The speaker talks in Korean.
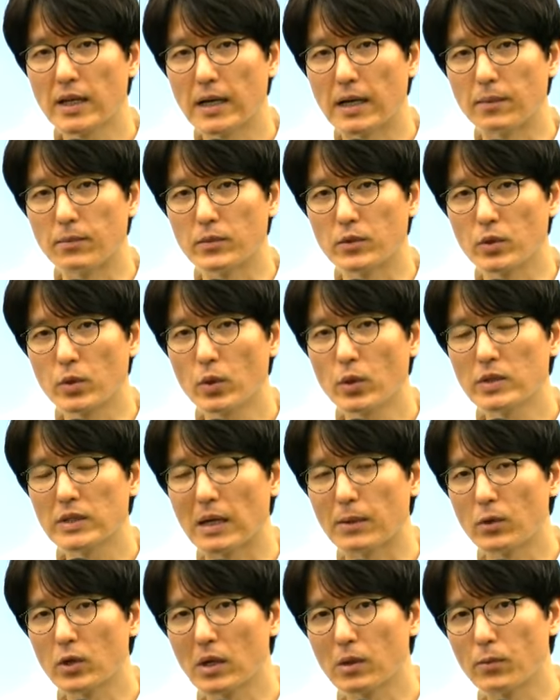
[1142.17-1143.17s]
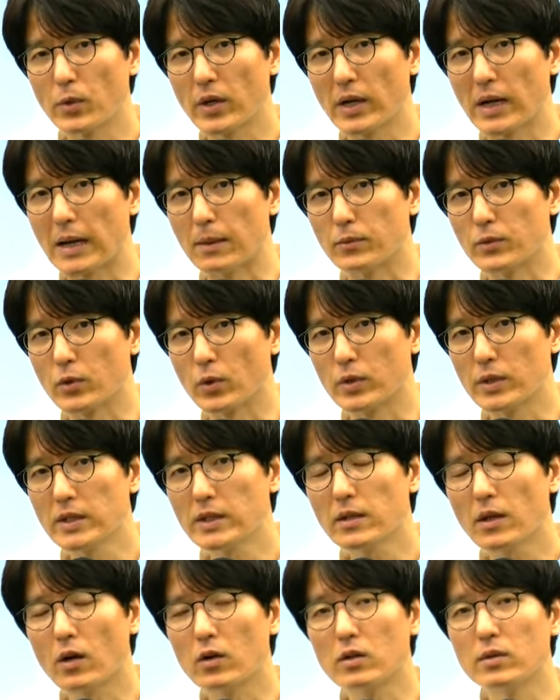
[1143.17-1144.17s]
감소, 자본 항목의 감소는
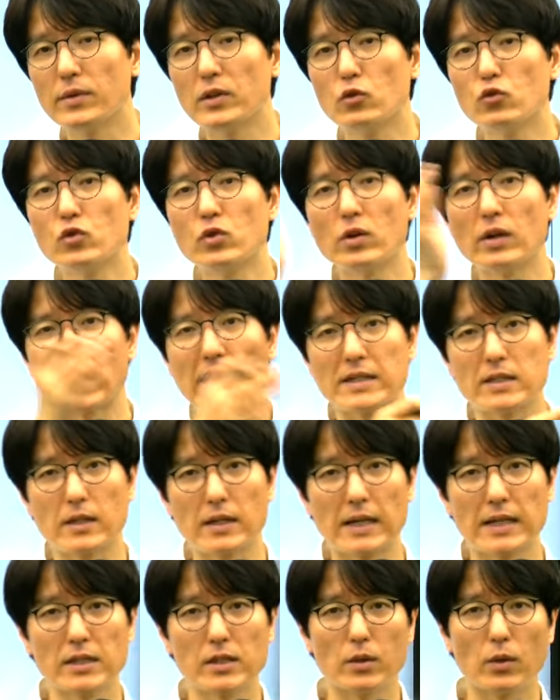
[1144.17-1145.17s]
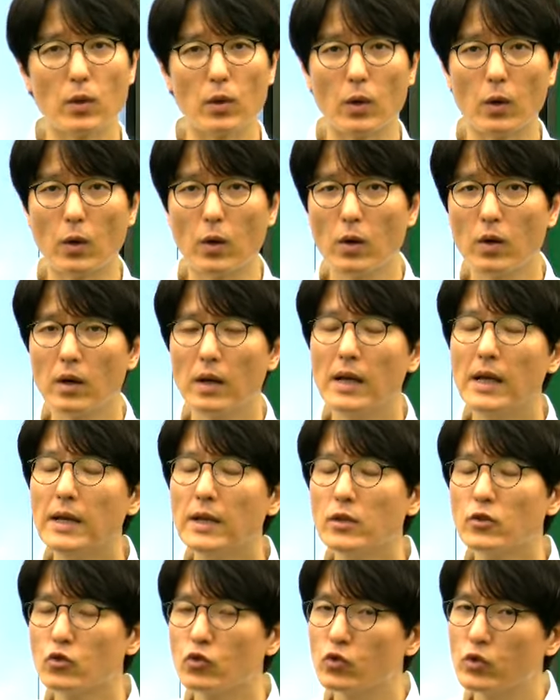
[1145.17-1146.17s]
현금의 유출로 가정을 하시고
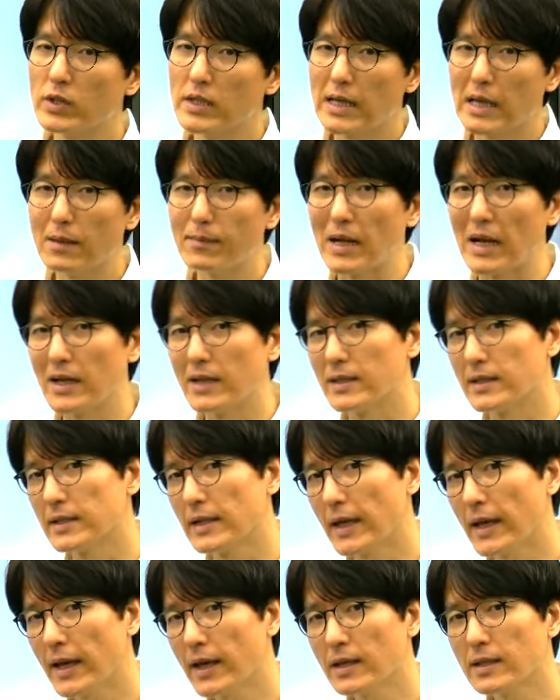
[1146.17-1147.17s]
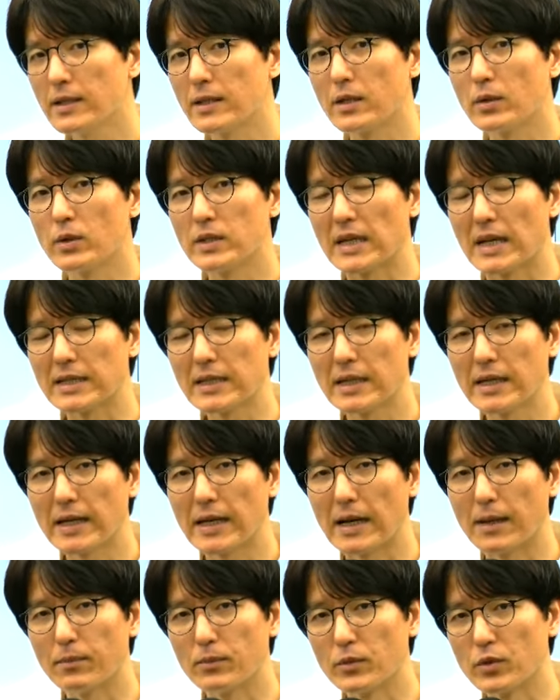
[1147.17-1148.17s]
수익의 발생, 그리고 자산의
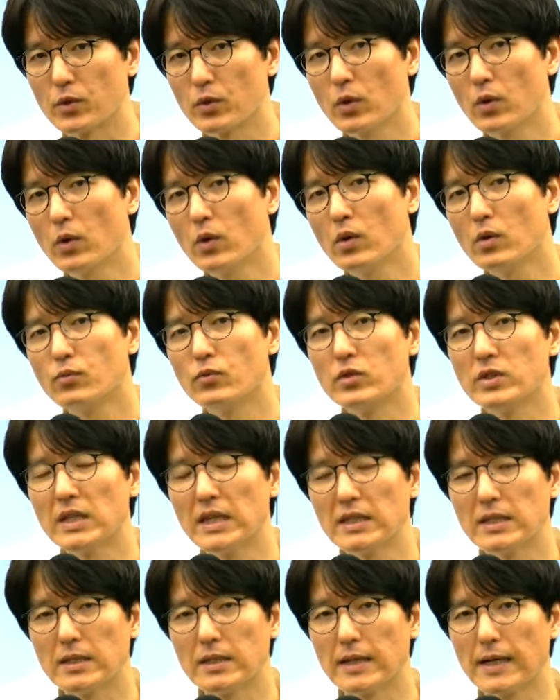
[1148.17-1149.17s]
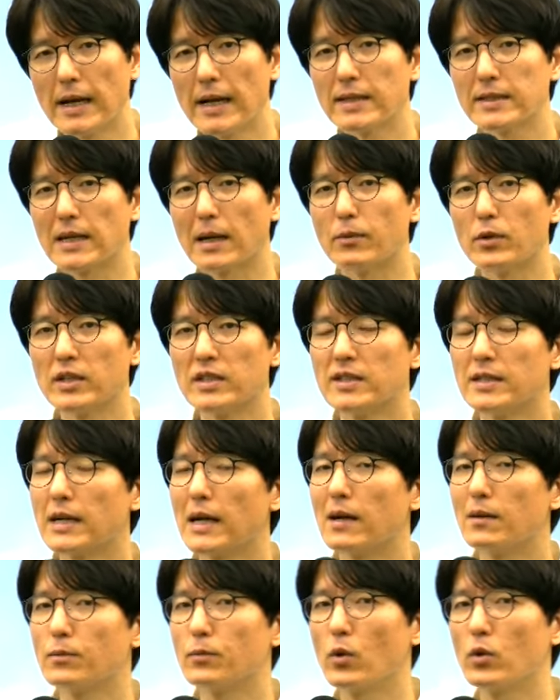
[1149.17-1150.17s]
감소, 부채의 증가, 자본의 증가
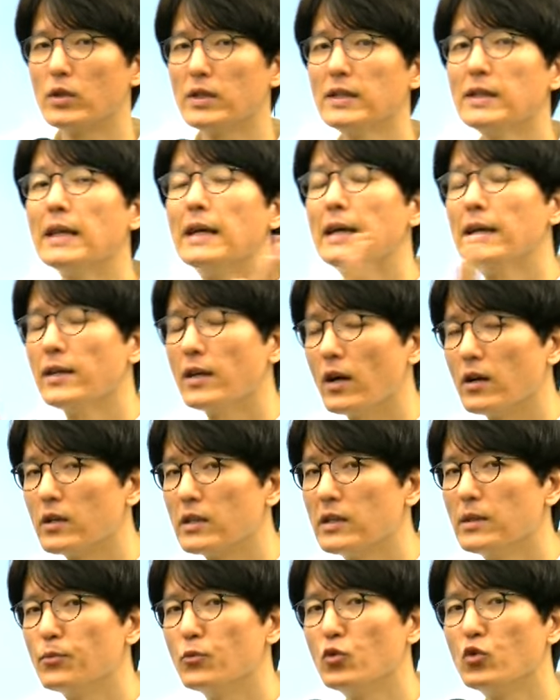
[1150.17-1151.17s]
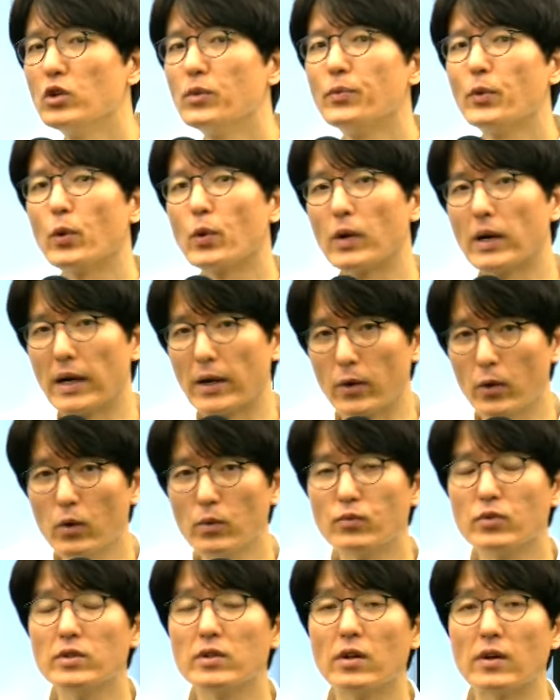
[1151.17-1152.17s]
항목은 현금 유입 효과로
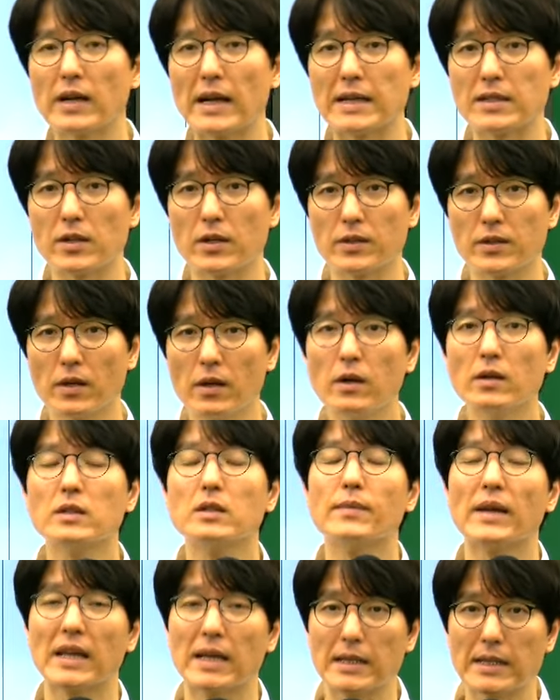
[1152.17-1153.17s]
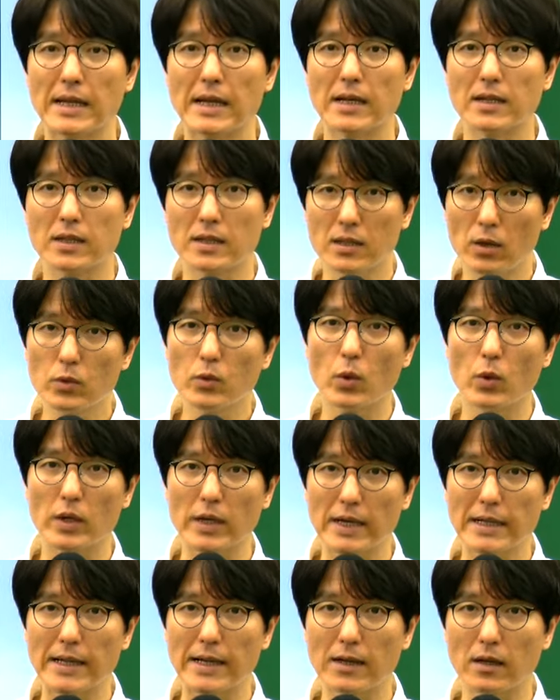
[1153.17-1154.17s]
분석을 하셔서 금액 계산하는 그런
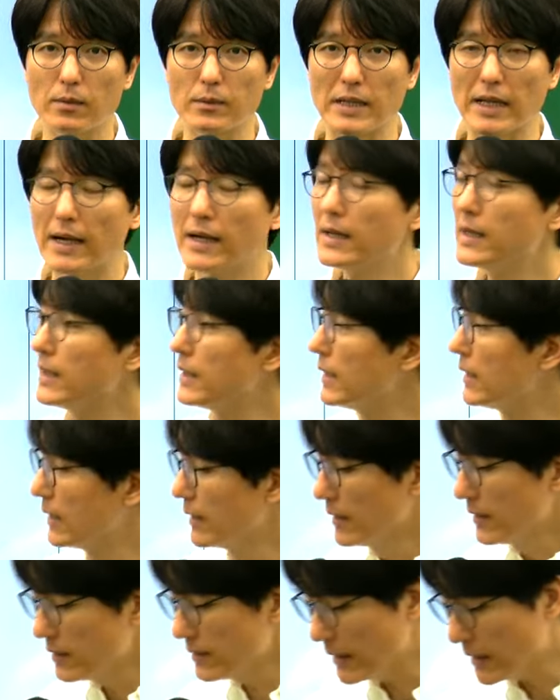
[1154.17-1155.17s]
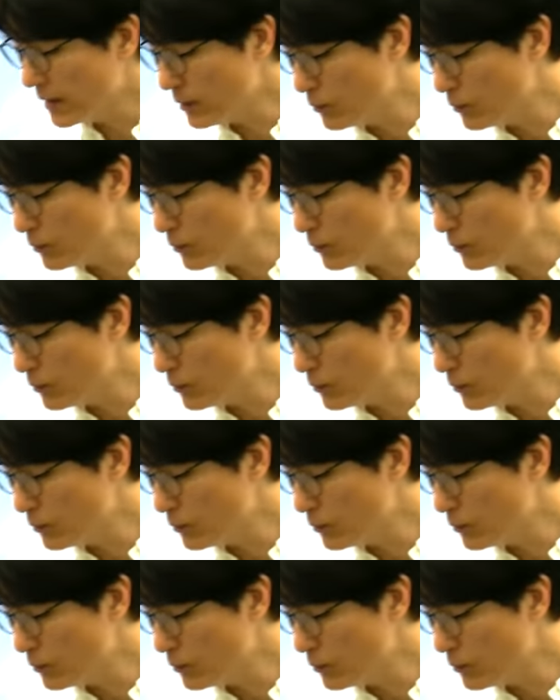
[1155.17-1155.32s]
논리가 될 겁니다. 근데 이